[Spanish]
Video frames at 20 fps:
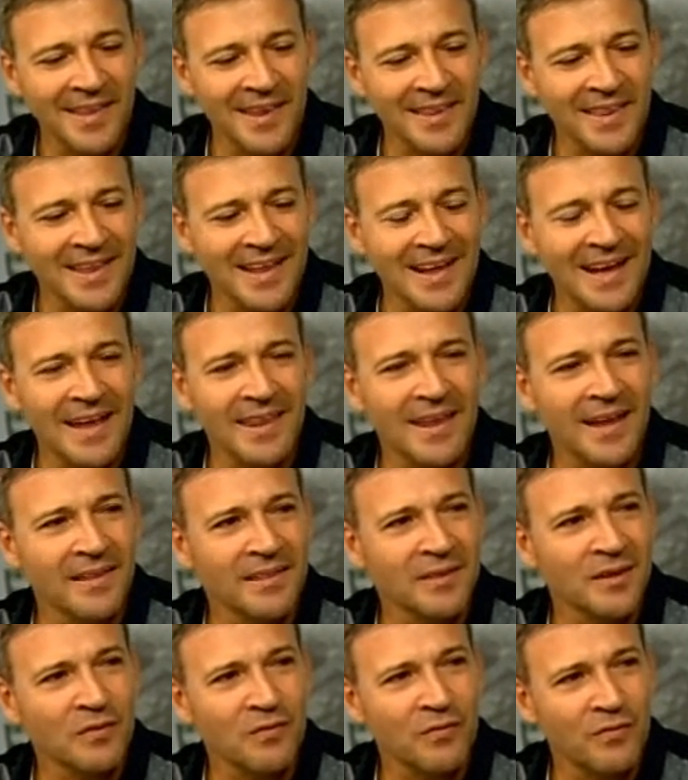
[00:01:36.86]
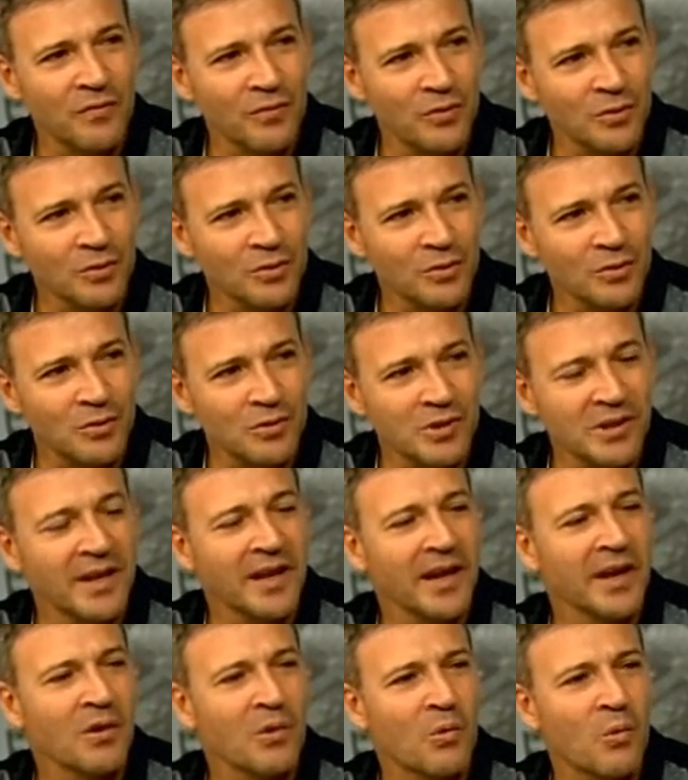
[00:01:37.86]
dedicada a hacer fotos
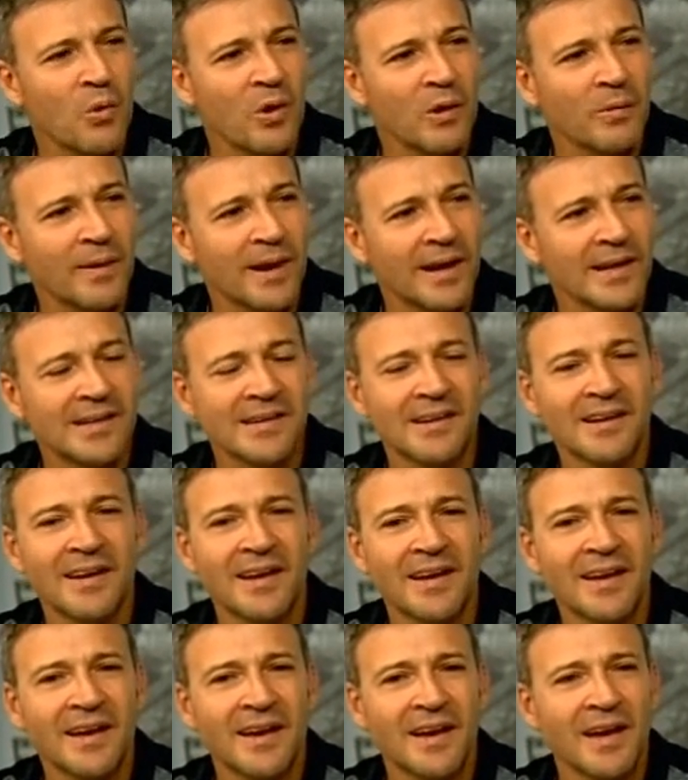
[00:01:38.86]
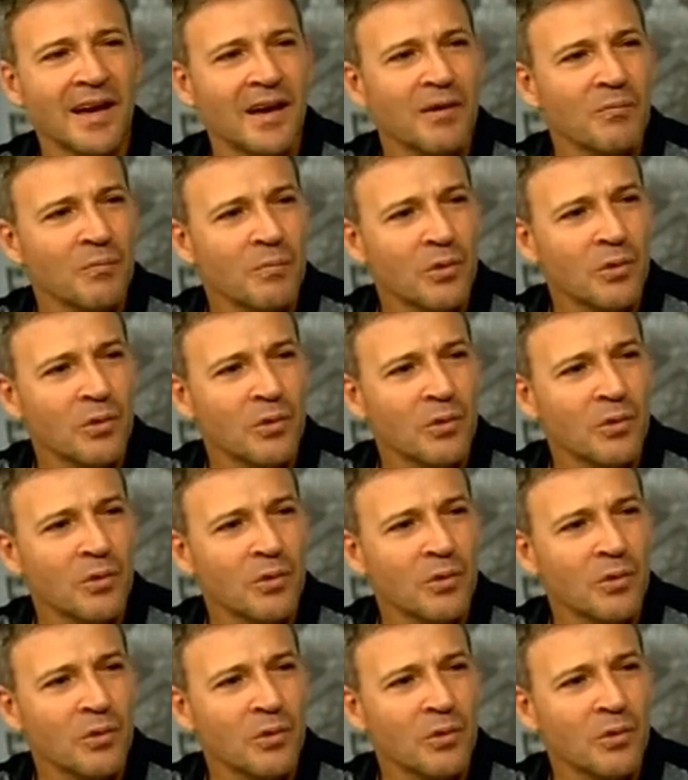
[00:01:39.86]
en cuevas en